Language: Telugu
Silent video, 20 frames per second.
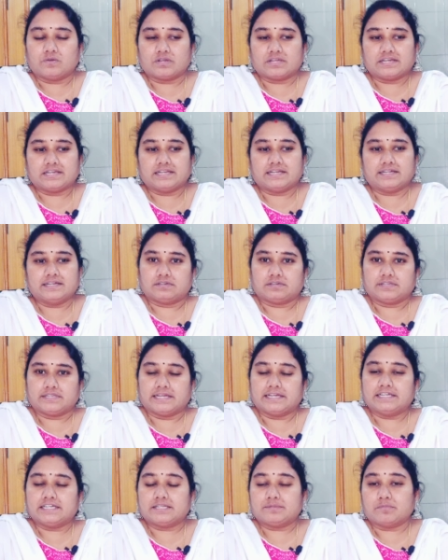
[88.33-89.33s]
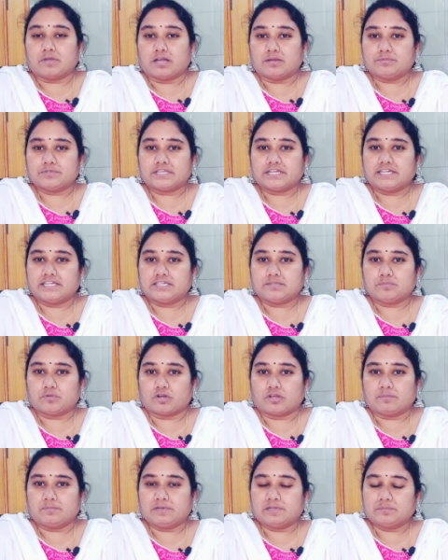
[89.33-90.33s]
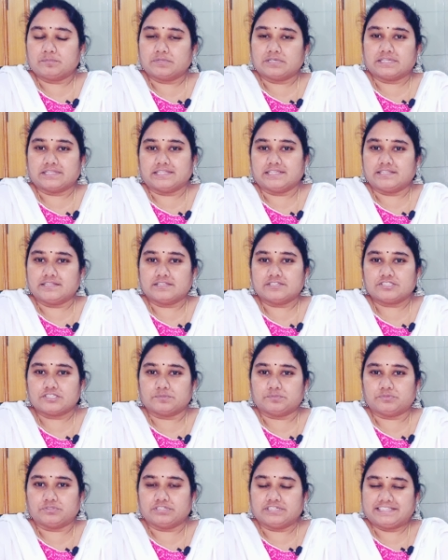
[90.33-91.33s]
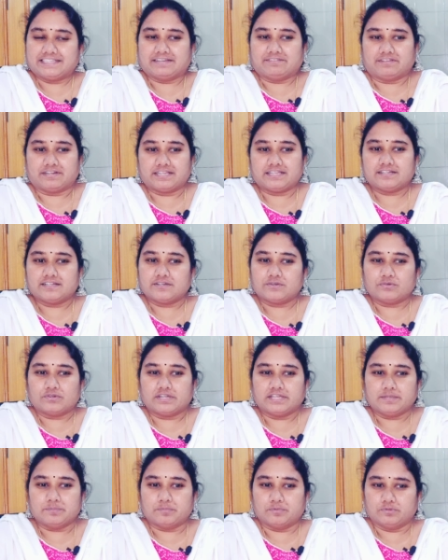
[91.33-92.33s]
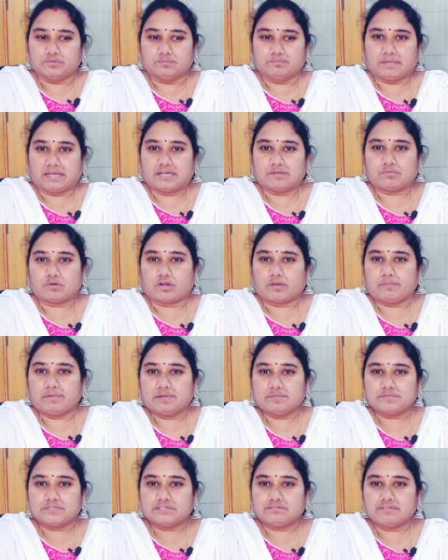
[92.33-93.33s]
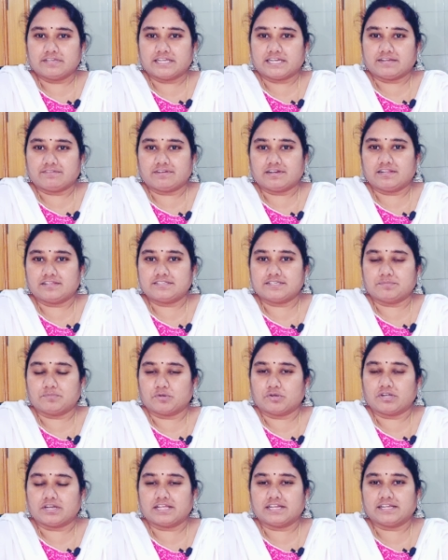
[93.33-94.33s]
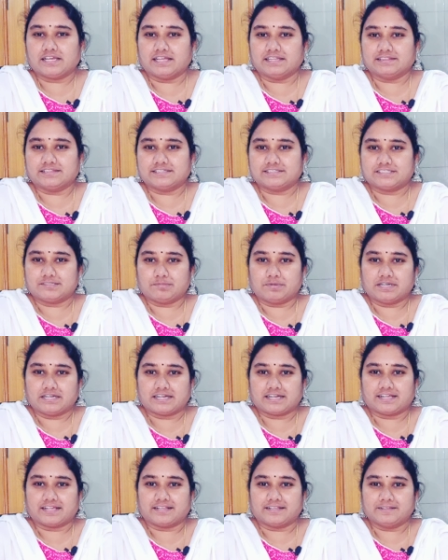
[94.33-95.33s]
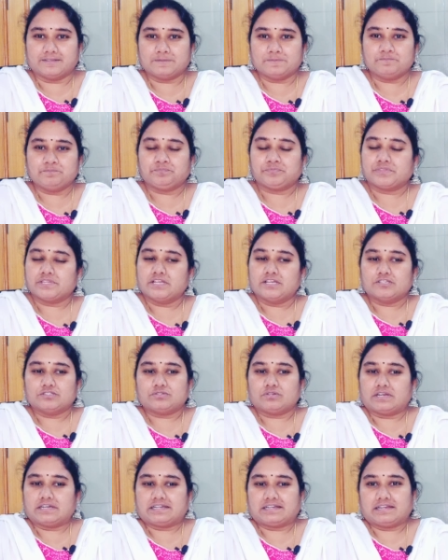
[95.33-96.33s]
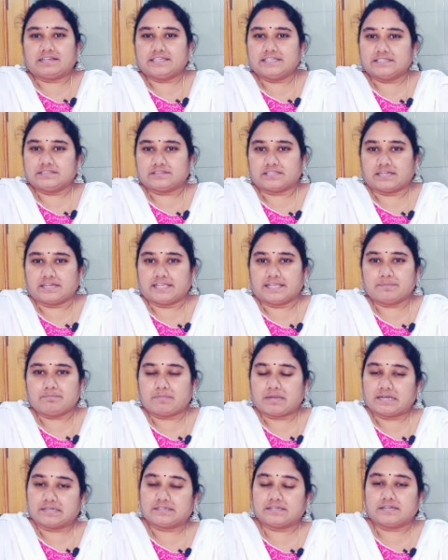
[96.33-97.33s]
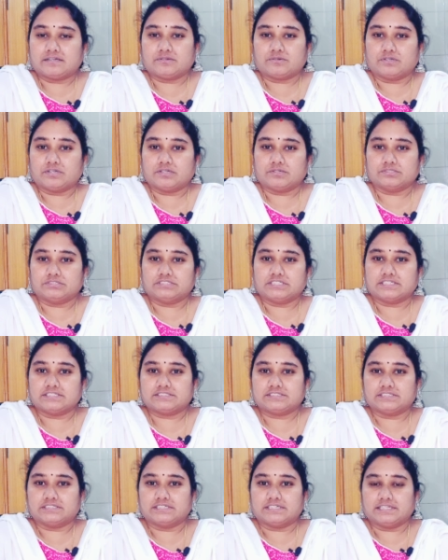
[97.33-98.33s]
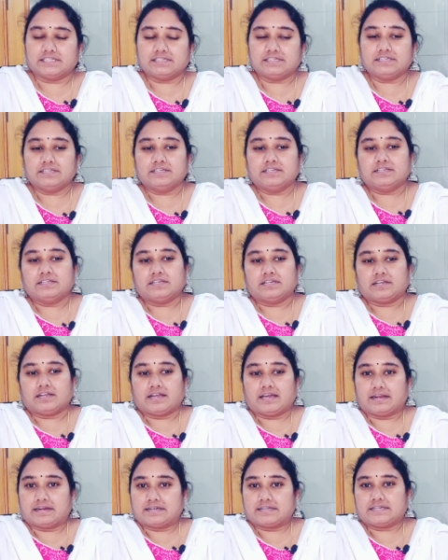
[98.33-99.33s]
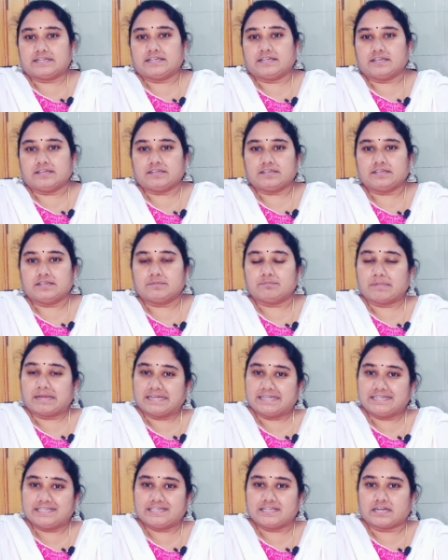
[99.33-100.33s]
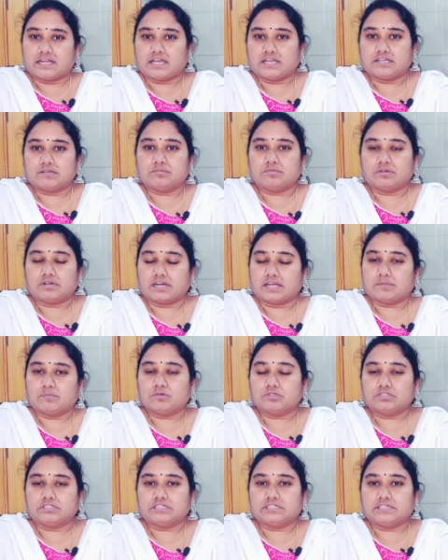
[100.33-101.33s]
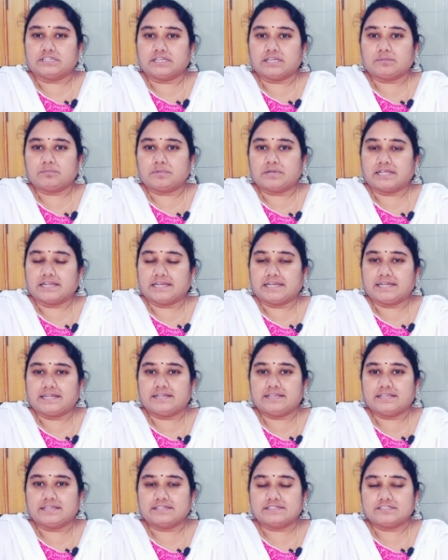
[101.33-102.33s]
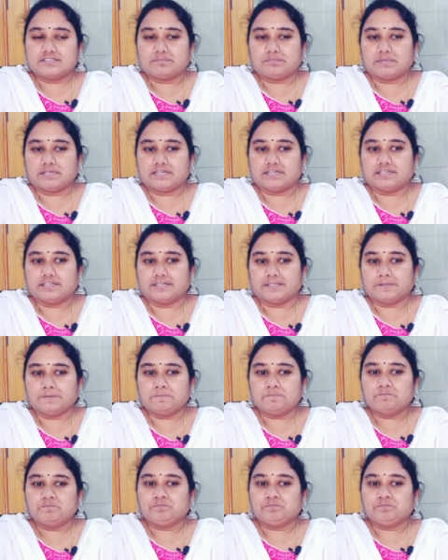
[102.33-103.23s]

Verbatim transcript: ఒక లేడీ ఏంటి బాబుకి ఏంటి ప్రాబ్లమ్ అది ఇది అని చెప్తుంటే ఎవరైనా కూడా ఇప్పుడు మన ప్రాబ్లమ్స్ని వేరే వాళ్ళకి చెప్పుకోవడానికి అంత ఇష్టపడరు కదా సో అట్లా తను ఏం మాట్లాడకుండా వచ్చేస్తుంటే కరెక్ట్గా బయటికి రాక రాబోతుంటే అప్పుడు ఆ లేడీ ఏం చెప్పారంటే